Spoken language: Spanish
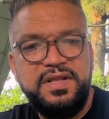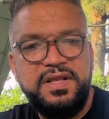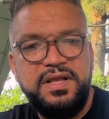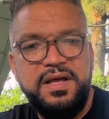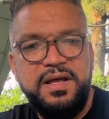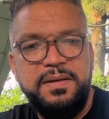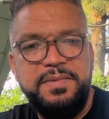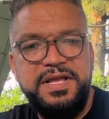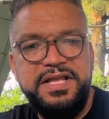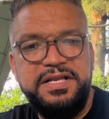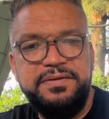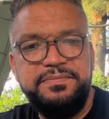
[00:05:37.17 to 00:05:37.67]

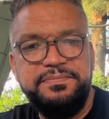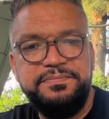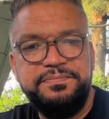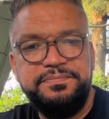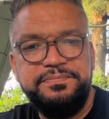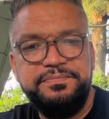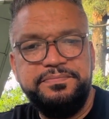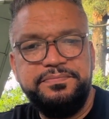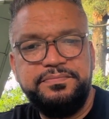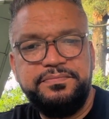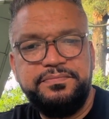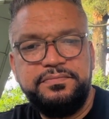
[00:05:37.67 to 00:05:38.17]
Amén.
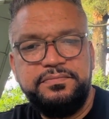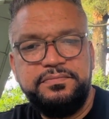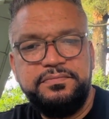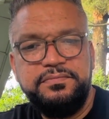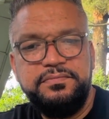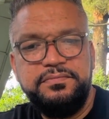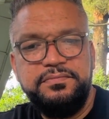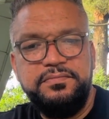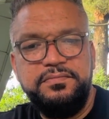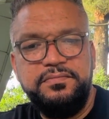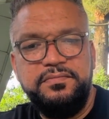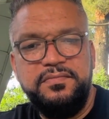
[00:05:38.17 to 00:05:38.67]

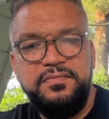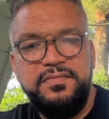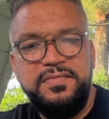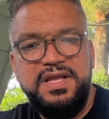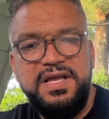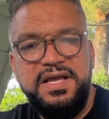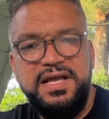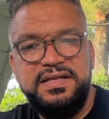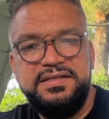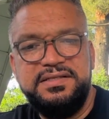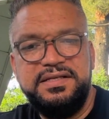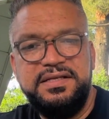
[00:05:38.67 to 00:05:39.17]

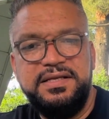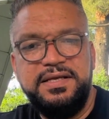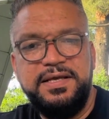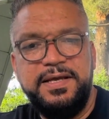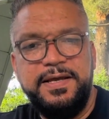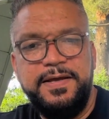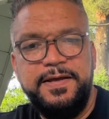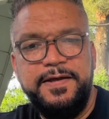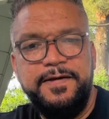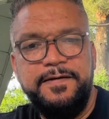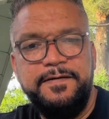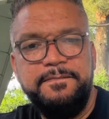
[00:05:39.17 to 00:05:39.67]
Así
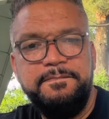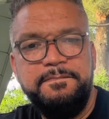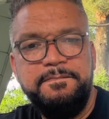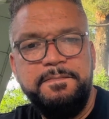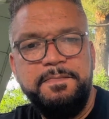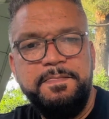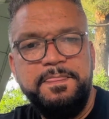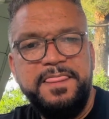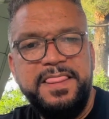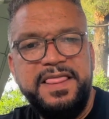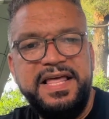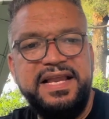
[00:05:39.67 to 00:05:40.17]
que
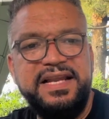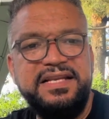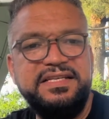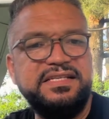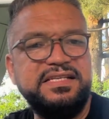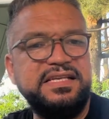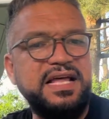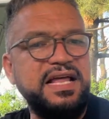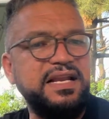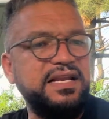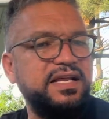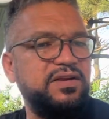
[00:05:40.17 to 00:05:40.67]
él
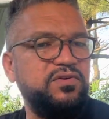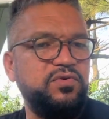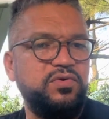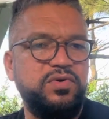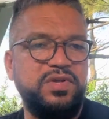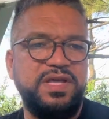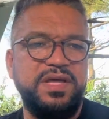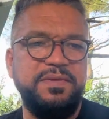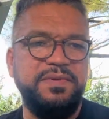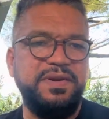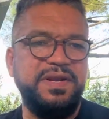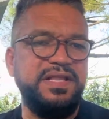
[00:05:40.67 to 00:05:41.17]
sana a los
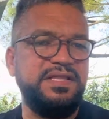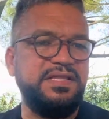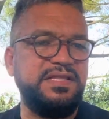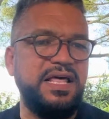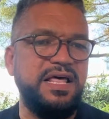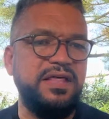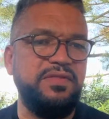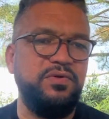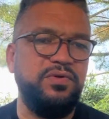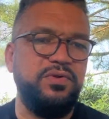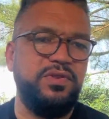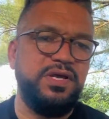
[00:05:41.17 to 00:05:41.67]

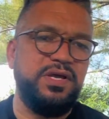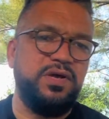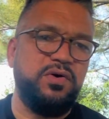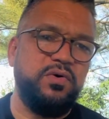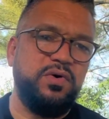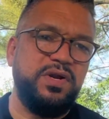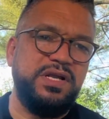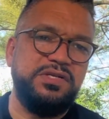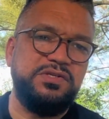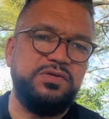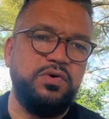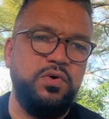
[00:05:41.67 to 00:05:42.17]
quebrantados de
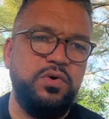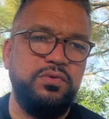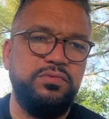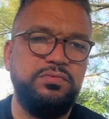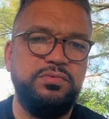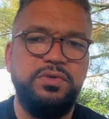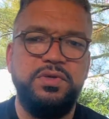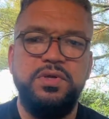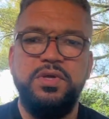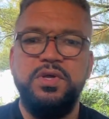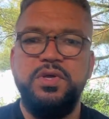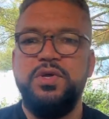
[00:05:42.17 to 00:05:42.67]
corazón.
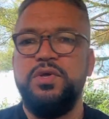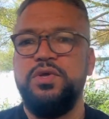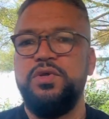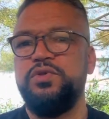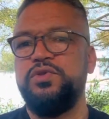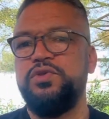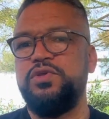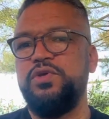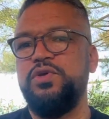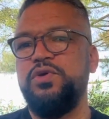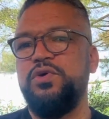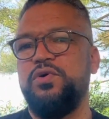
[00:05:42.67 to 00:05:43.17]

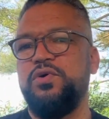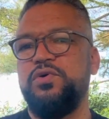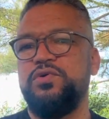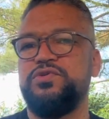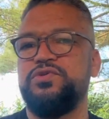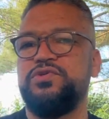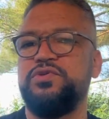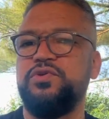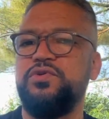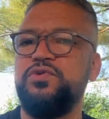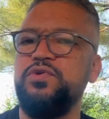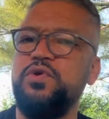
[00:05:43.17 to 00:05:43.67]

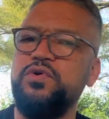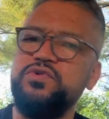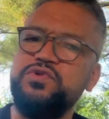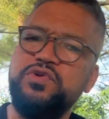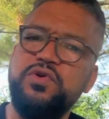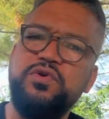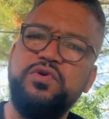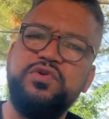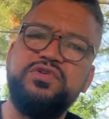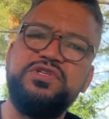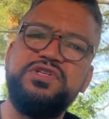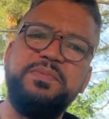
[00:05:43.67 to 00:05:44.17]
Dios no
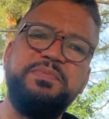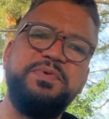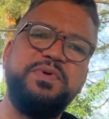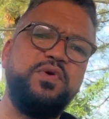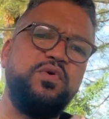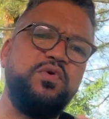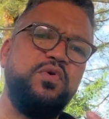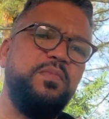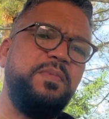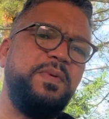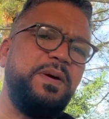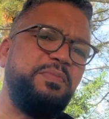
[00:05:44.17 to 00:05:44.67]
solo se
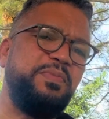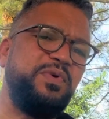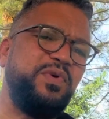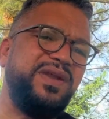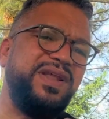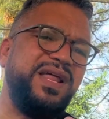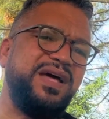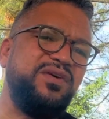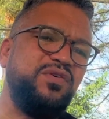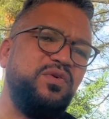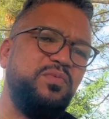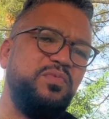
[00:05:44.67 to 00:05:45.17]
preocupa por
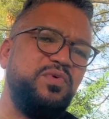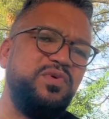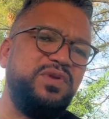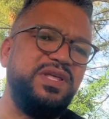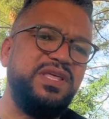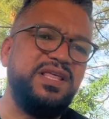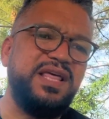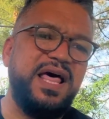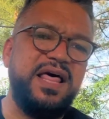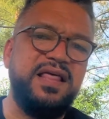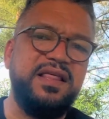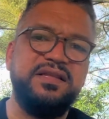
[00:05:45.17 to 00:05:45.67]
las
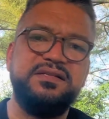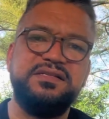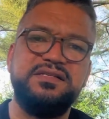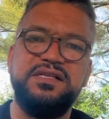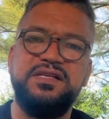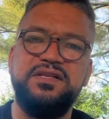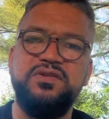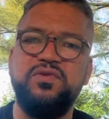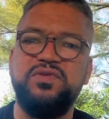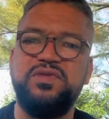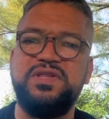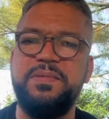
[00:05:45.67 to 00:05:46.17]
comunidades,
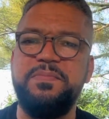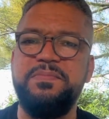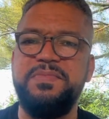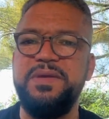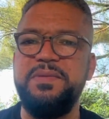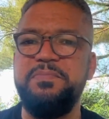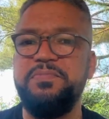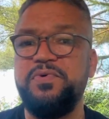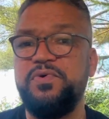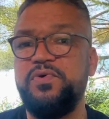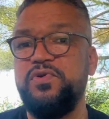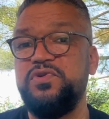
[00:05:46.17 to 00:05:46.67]
sino
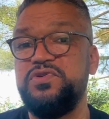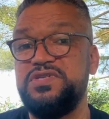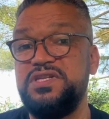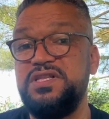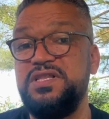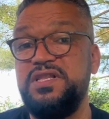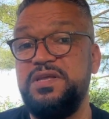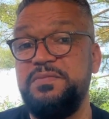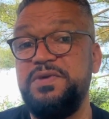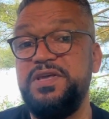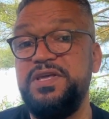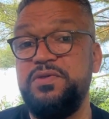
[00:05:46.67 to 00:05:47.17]
también por los
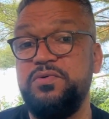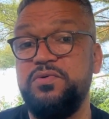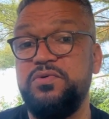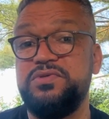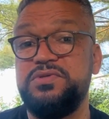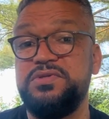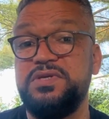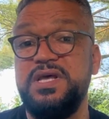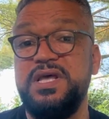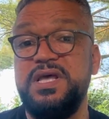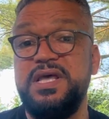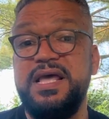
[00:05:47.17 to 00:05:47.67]
individuos,
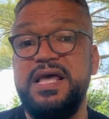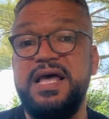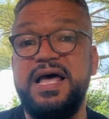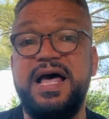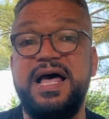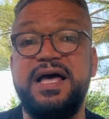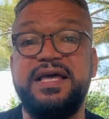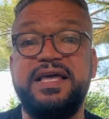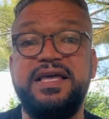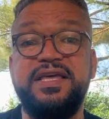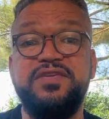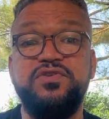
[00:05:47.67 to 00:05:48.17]

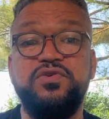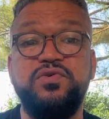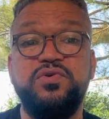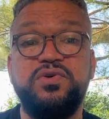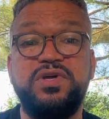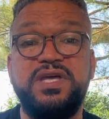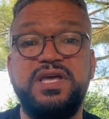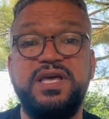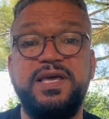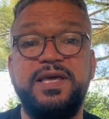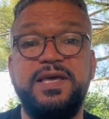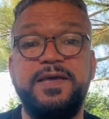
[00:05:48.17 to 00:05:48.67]
aquellos
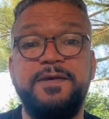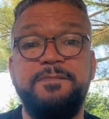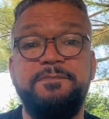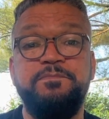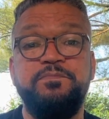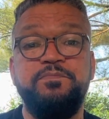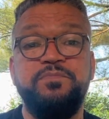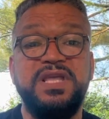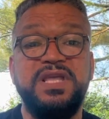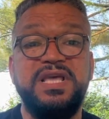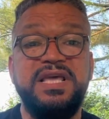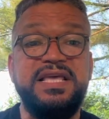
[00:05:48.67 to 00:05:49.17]
que
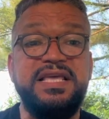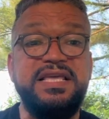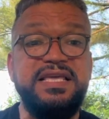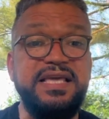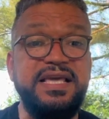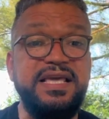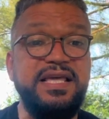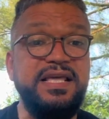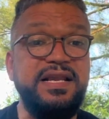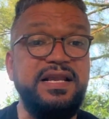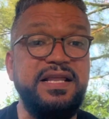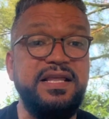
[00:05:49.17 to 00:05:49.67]

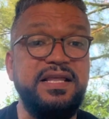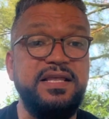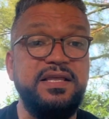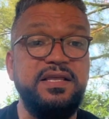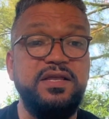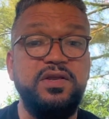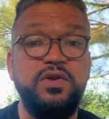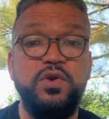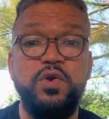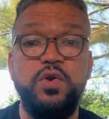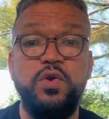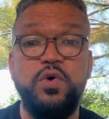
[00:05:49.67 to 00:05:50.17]
hieren
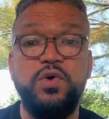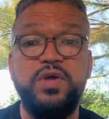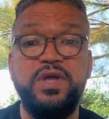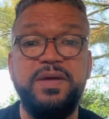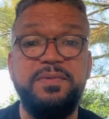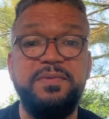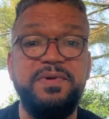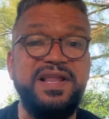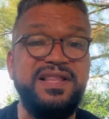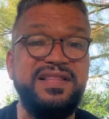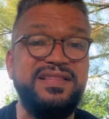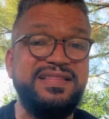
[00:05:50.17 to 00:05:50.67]
los
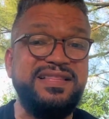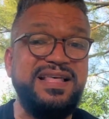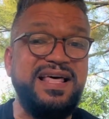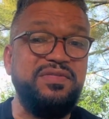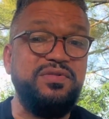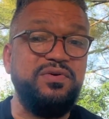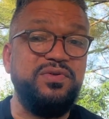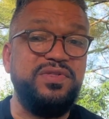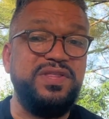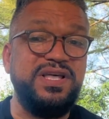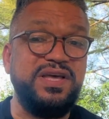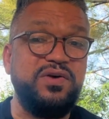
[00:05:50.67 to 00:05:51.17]

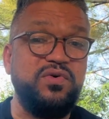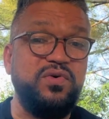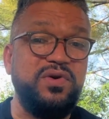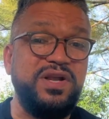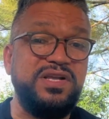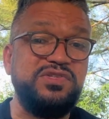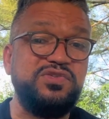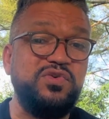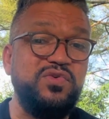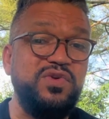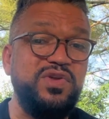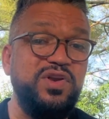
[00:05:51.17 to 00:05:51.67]
quebrantados de
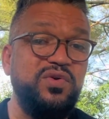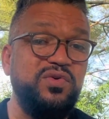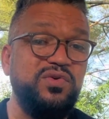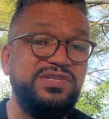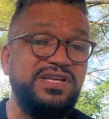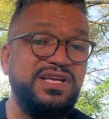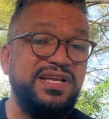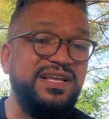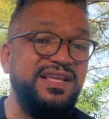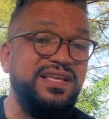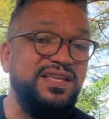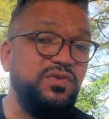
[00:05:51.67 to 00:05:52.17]
corazón y los
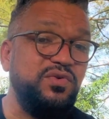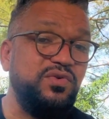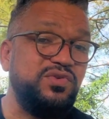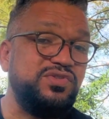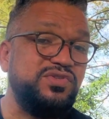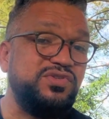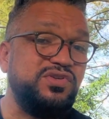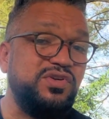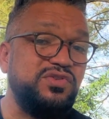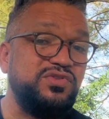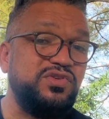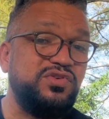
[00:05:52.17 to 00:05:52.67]

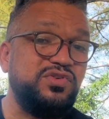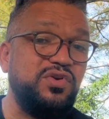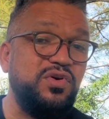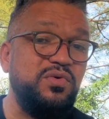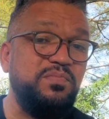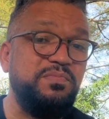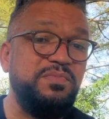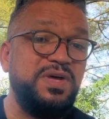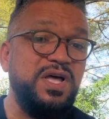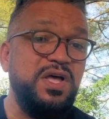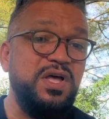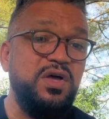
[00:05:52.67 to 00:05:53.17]
heridos
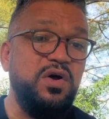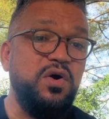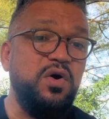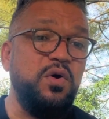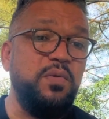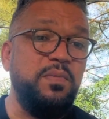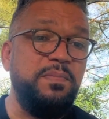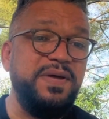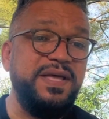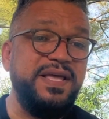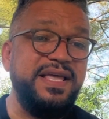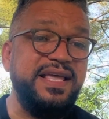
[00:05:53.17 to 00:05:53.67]
son
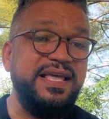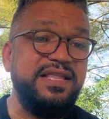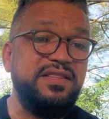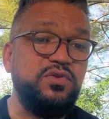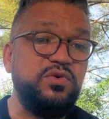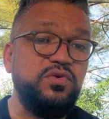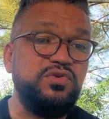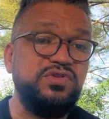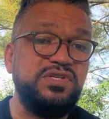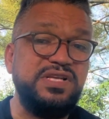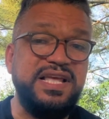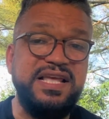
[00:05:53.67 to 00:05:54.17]

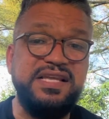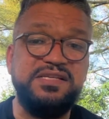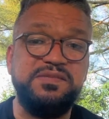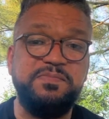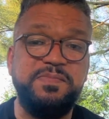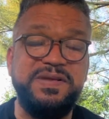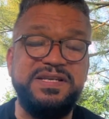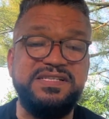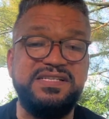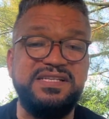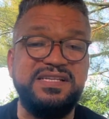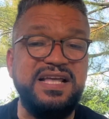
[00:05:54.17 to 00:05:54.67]
objetos
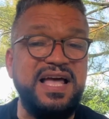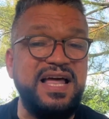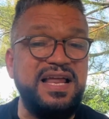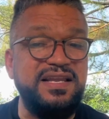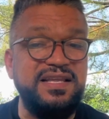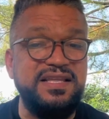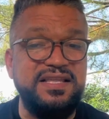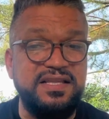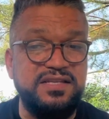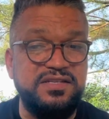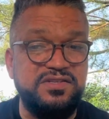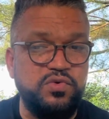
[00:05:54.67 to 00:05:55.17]

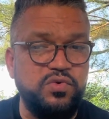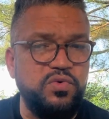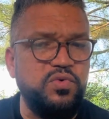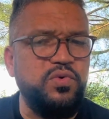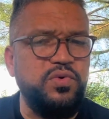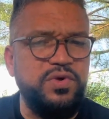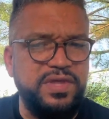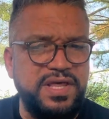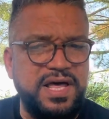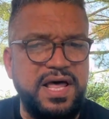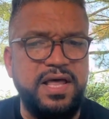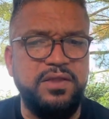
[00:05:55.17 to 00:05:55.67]
especiales de su
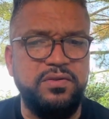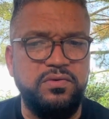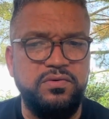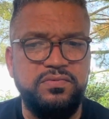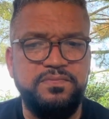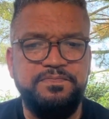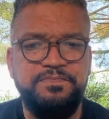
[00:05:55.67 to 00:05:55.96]
cuidado.